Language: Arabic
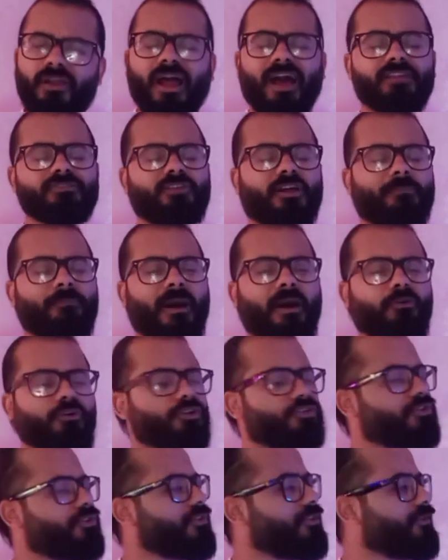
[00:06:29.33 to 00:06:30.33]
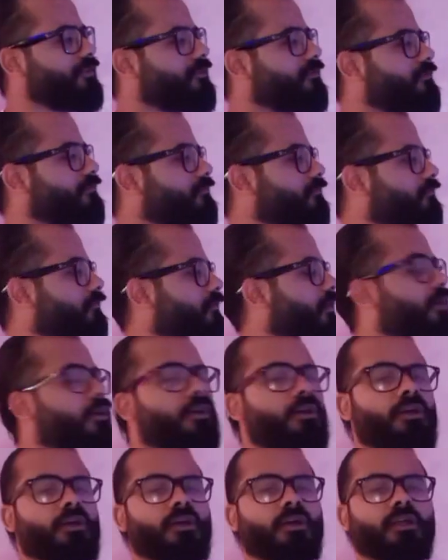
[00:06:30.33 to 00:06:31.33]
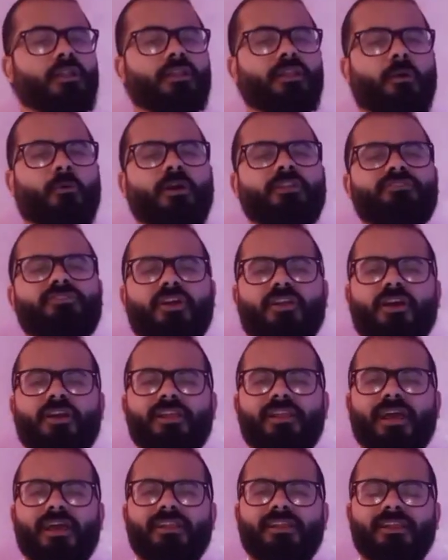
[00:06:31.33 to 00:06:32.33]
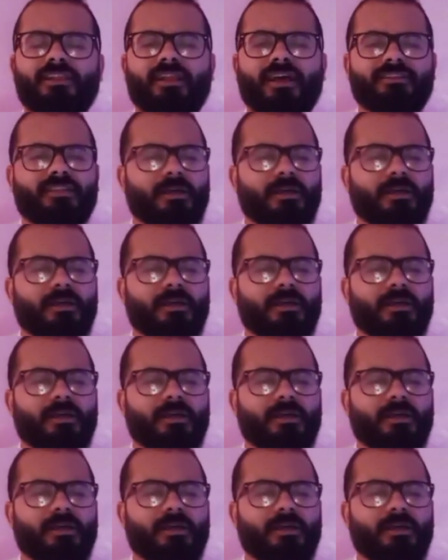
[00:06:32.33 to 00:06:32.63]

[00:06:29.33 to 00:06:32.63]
فانا عندي 24 لو انت راجل قليل